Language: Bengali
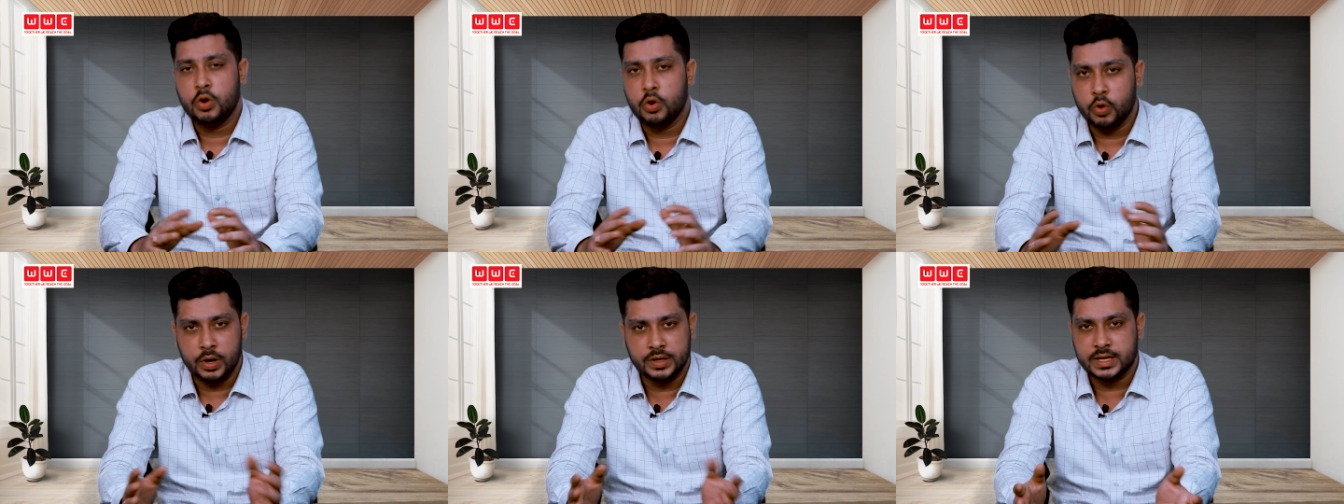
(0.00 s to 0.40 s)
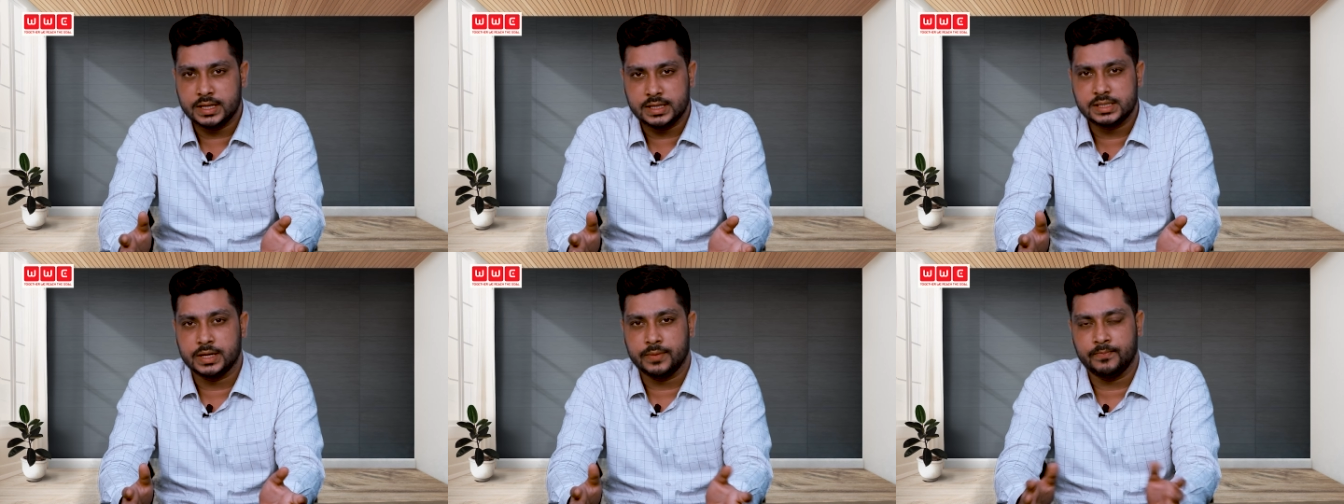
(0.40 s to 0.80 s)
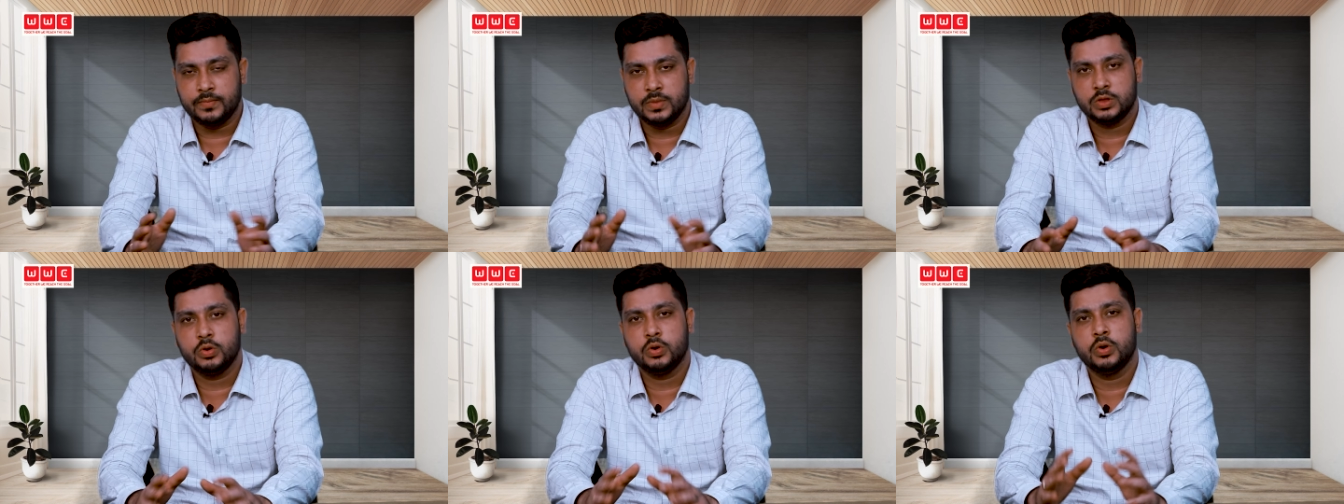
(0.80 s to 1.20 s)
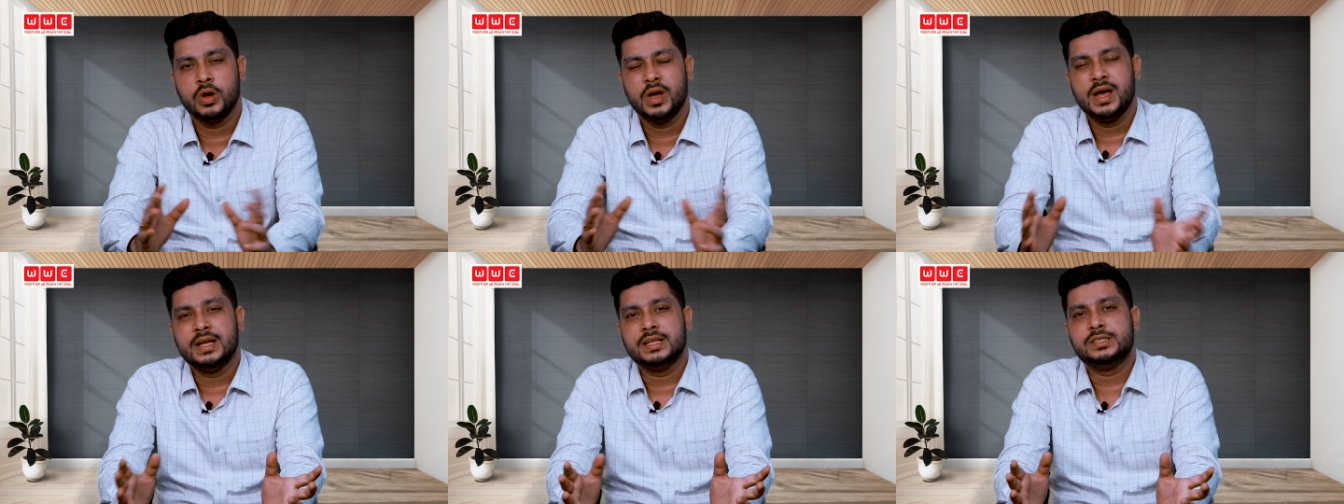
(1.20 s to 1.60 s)
হয়ে যাচ্ছে তো
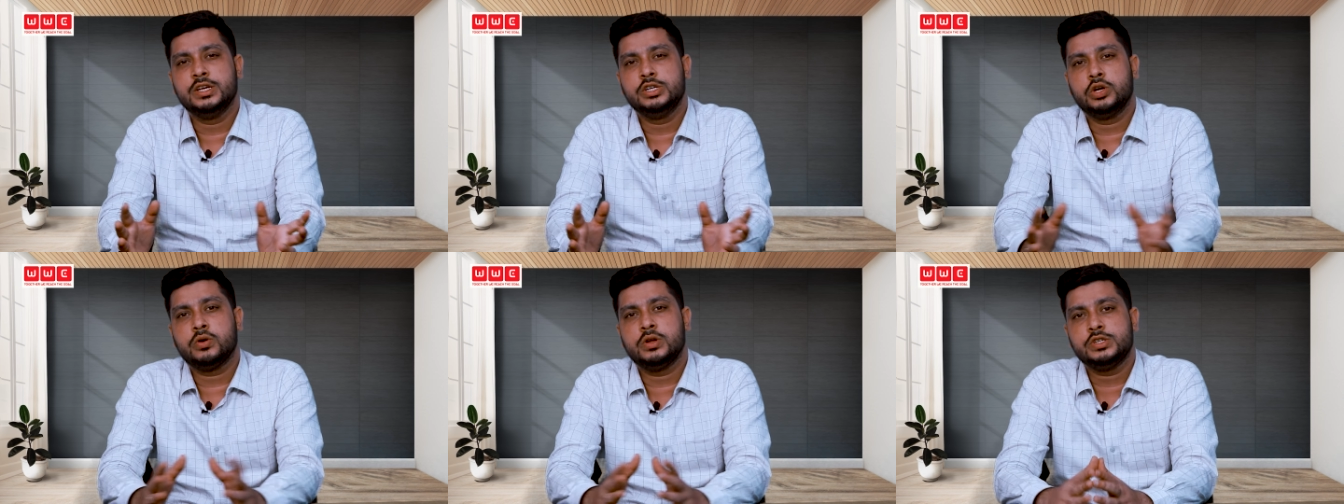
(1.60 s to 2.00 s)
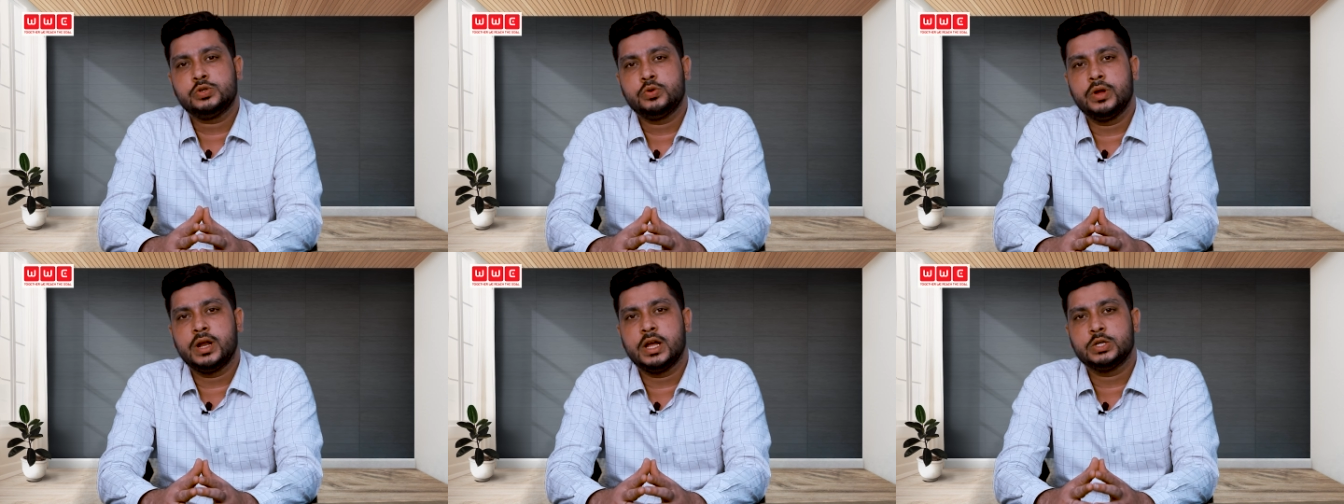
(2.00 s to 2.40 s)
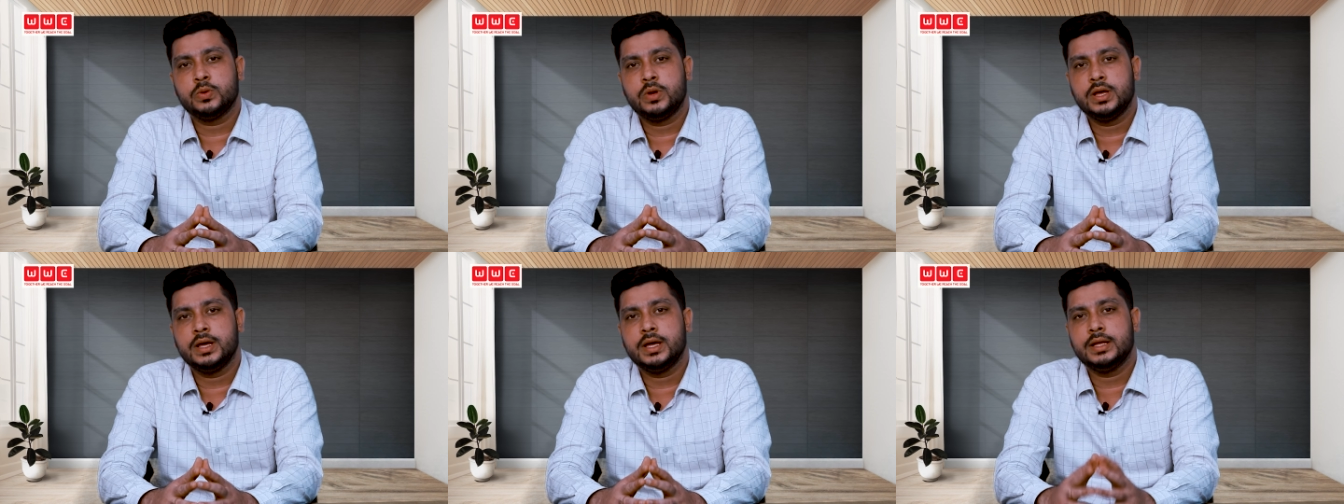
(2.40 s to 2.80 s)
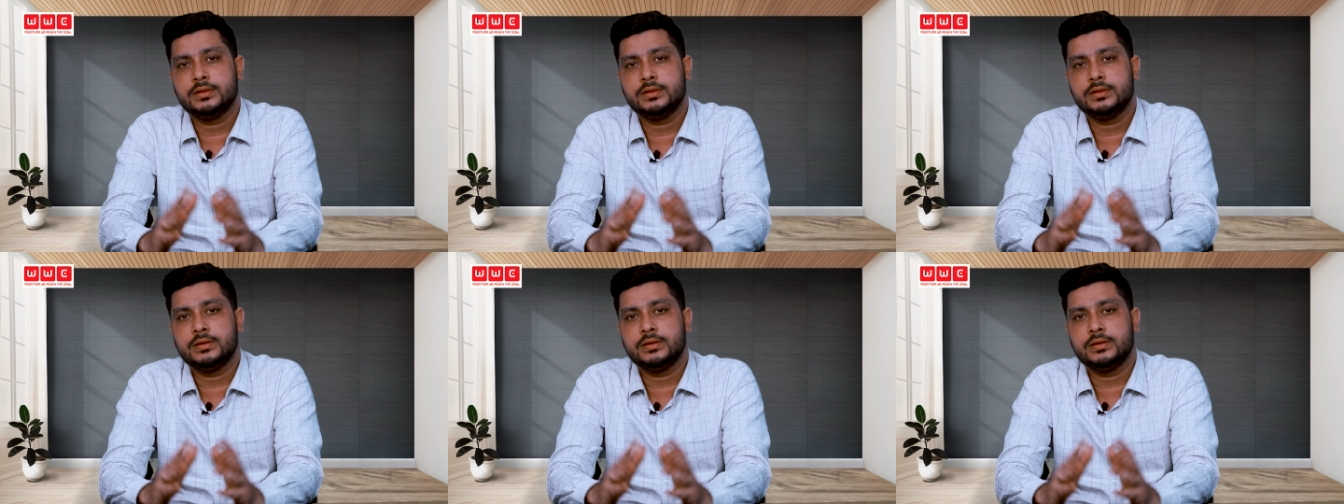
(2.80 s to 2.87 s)
যে সকল স্টুডেন্ট আসলে